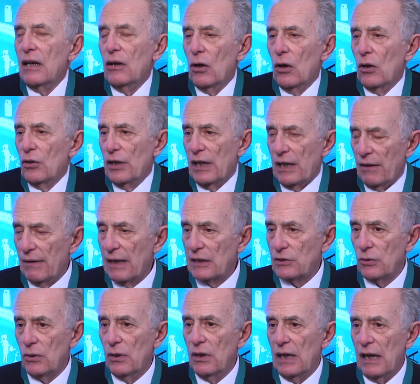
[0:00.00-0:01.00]
l'olio è
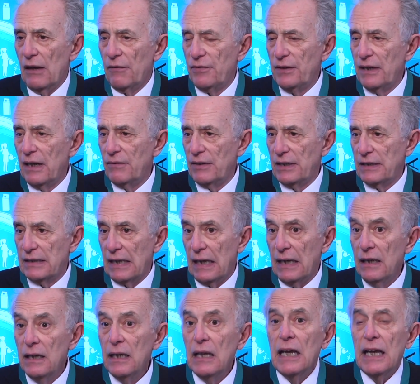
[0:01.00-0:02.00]
arrivato a fine vita.
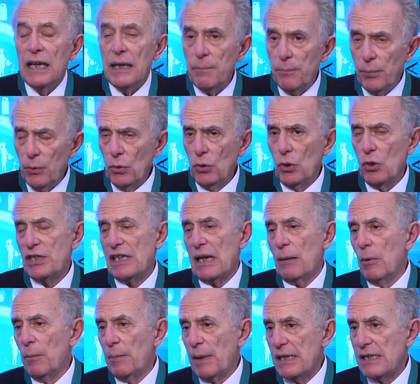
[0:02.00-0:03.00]
In più noi
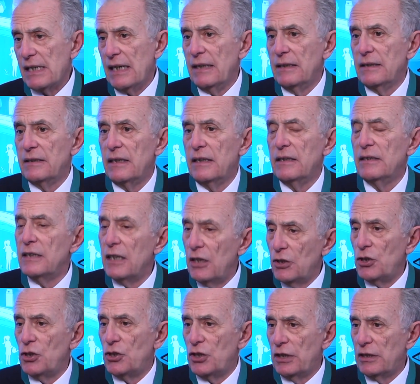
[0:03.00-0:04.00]
siamo presenti in
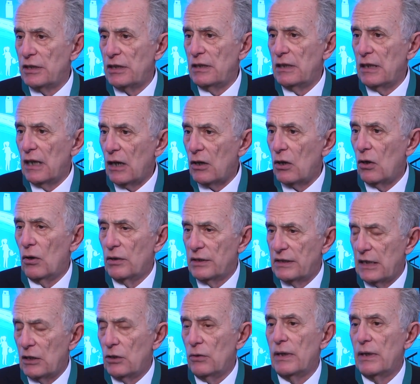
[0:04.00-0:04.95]
10 centri di raccolta